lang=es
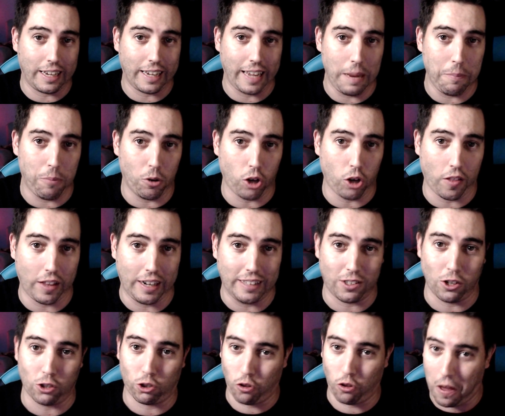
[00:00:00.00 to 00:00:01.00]
que hay, pocos
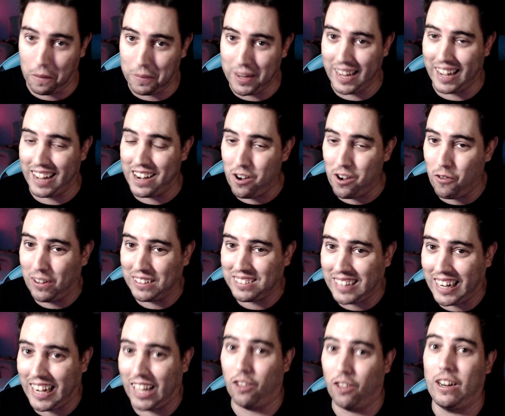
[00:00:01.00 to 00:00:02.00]
delanteros todavía no han
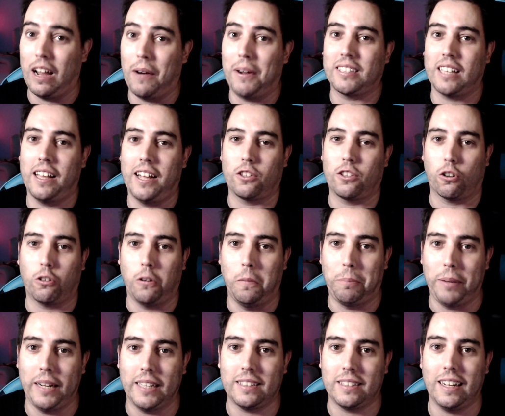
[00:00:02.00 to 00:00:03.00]
sacado la base de datos
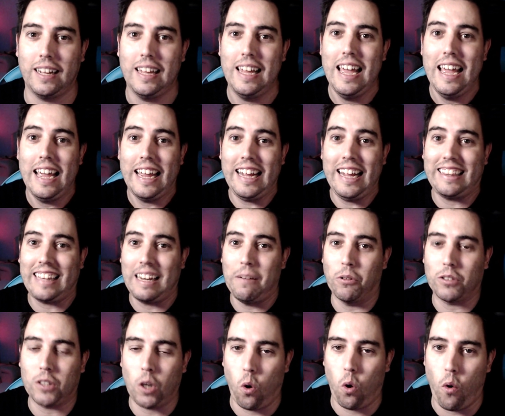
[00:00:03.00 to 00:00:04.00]
completa y tenemos
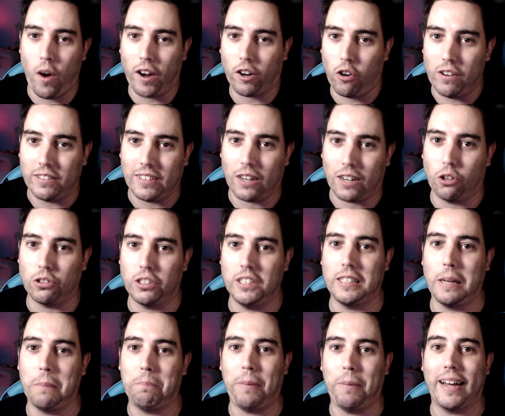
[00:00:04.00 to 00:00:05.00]
que jugar con estas
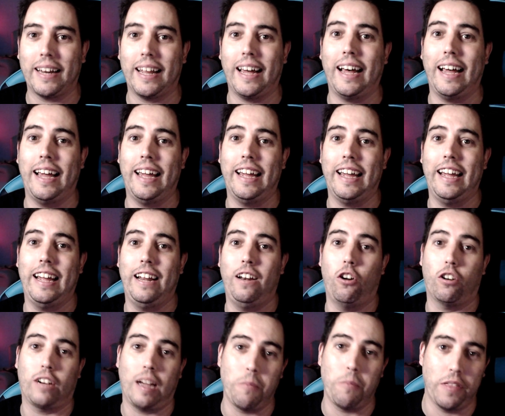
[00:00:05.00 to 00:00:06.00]
cositas para eh, los
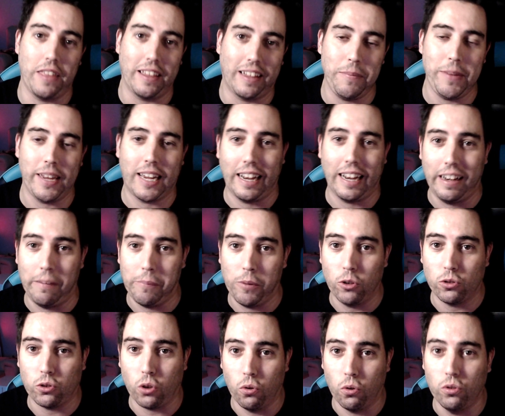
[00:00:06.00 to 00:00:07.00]
cambios de química en el
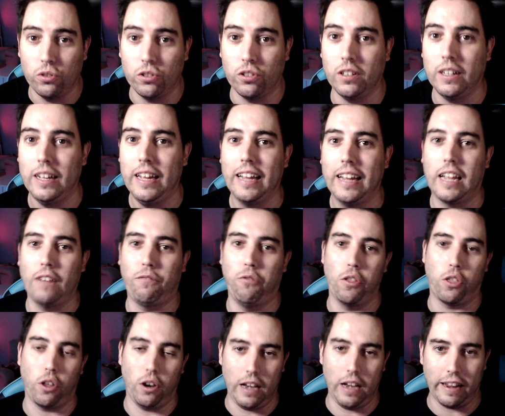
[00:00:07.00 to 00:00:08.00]
minuto 1, que
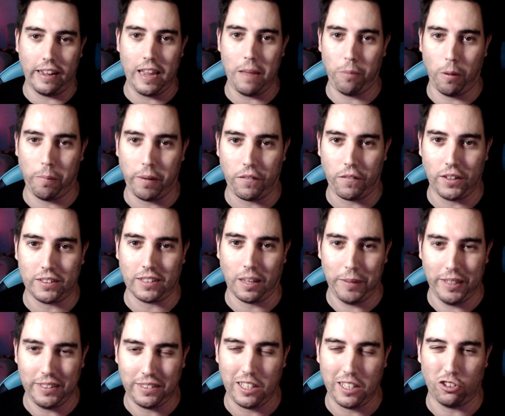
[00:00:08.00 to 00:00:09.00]
funcione el equipo
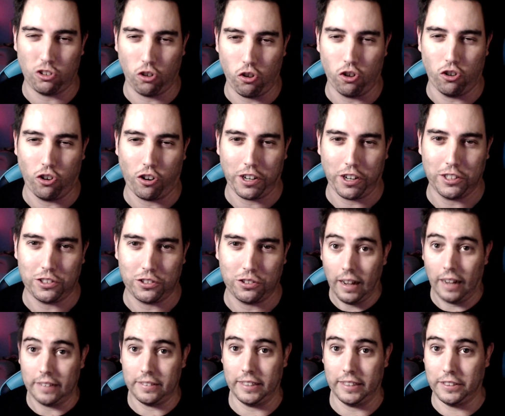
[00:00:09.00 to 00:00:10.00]
perfectamente y todo correcto.
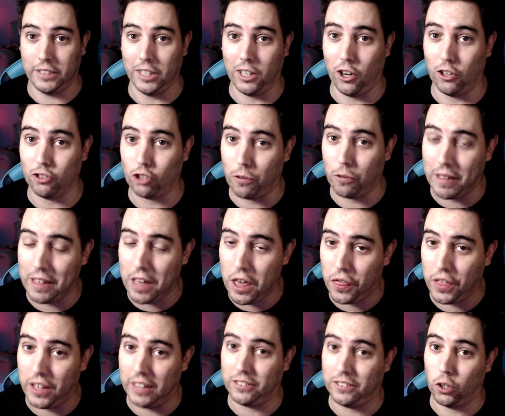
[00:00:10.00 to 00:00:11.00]
Así que chicos, os voy a
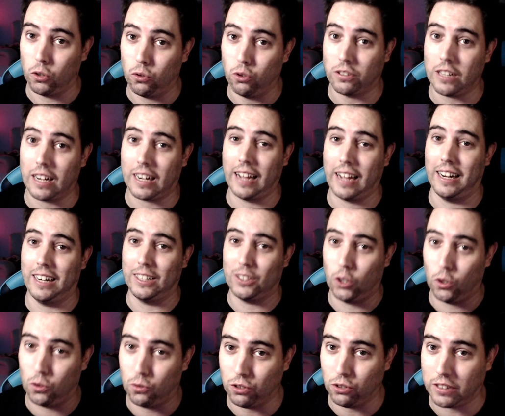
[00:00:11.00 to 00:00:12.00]
decir, si os gusta el canal, si
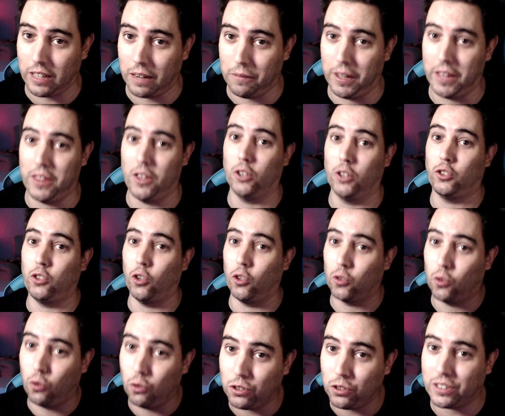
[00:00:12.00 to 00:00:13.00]
os gusta el vídeo, si os
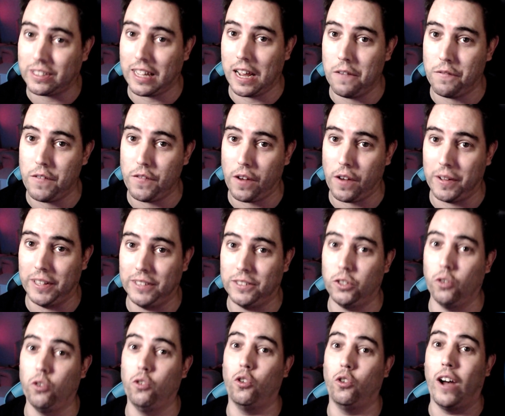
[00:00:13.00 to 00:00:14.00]
gusta el FIFA
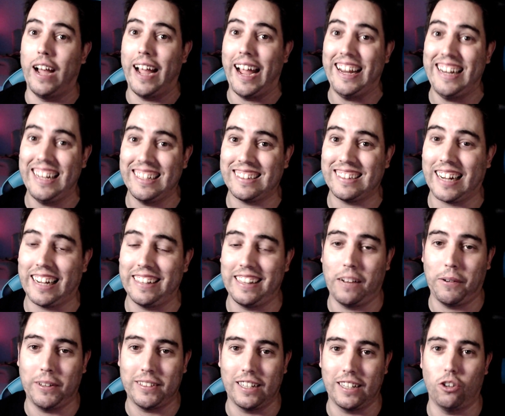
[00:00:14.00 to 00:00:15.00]
21, en este canal
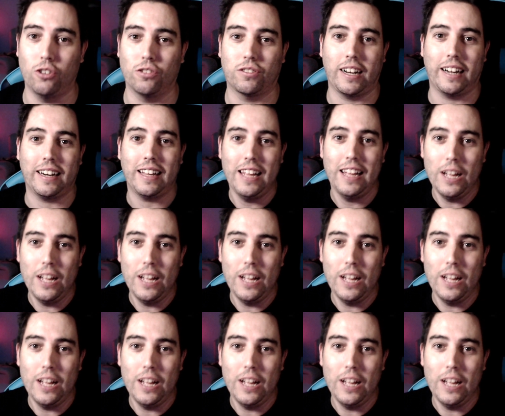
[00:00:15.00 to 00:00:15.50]
vais a encontrar